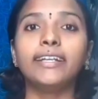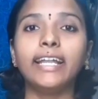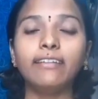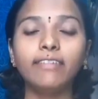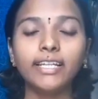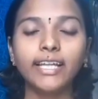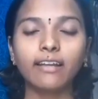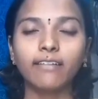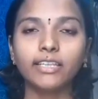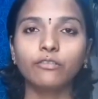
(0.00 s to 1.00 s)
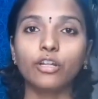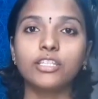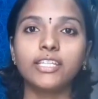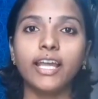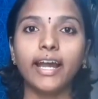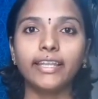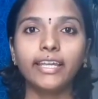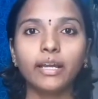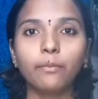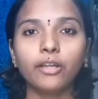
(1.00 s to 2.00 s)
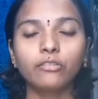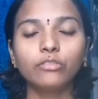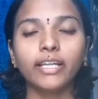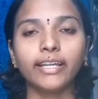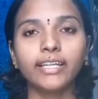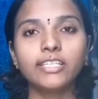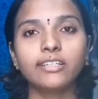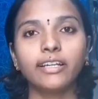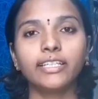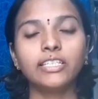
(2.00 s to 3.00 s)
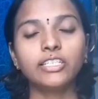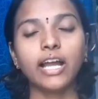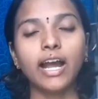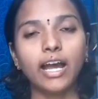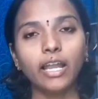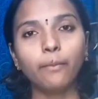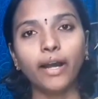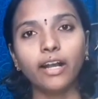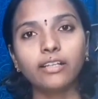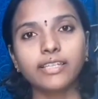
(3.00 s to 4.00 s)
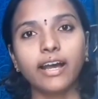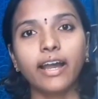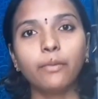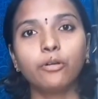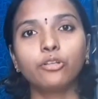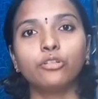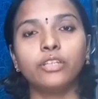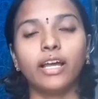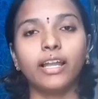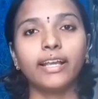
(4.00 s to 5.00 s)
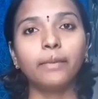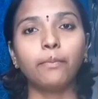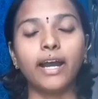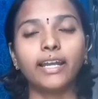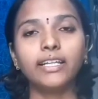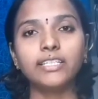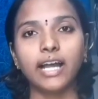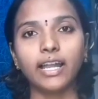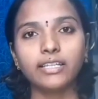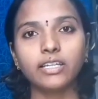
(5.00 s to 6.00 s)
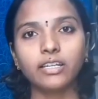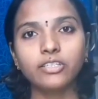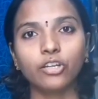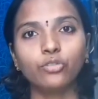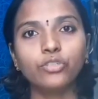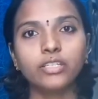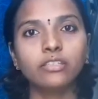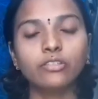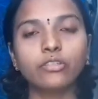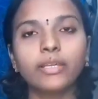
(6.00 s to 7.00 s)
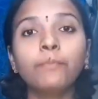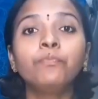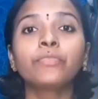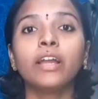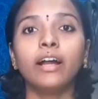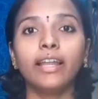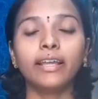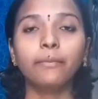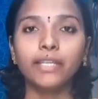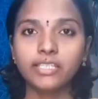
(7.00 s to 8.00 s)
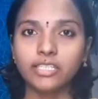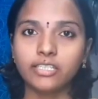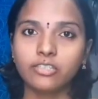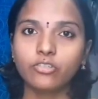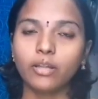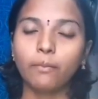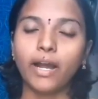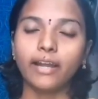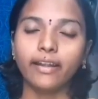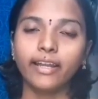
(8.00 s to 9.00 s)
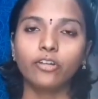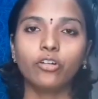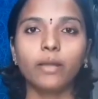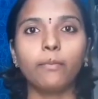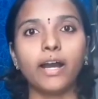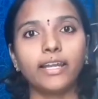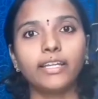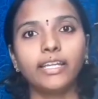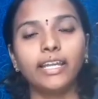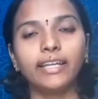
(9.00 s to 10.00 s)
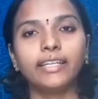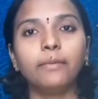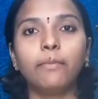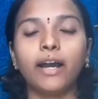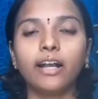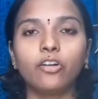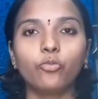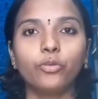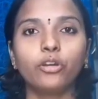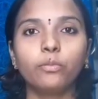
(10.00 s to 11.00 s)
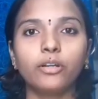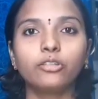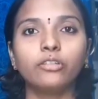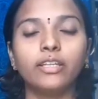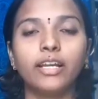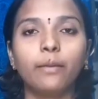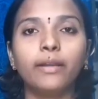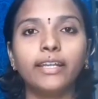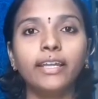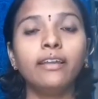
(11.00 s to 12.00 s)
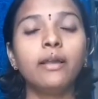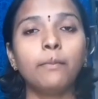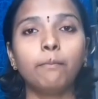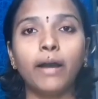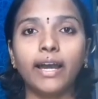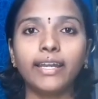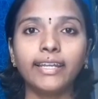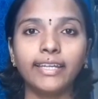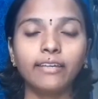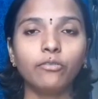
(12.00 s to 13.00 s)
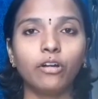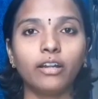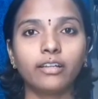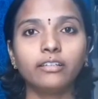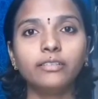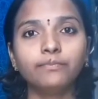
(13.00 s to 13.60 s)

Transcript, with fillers: డెలివరీ తర్వాత వచ్చే అధిక బరువు తగ్గించడానికి చాలా బాగా సహాయపడుతుంది అలాగే బార్లీ చాలా చాలా చలువు చేస్తుంది అలాగే మీకు స్టిచ్చెస్ కూడా మారడానికి కూడా బార్లీ నీళ్ళు అనేది బాగా ఉపయోగపడుతుంది కాబట్టి బార్లీని వాటర్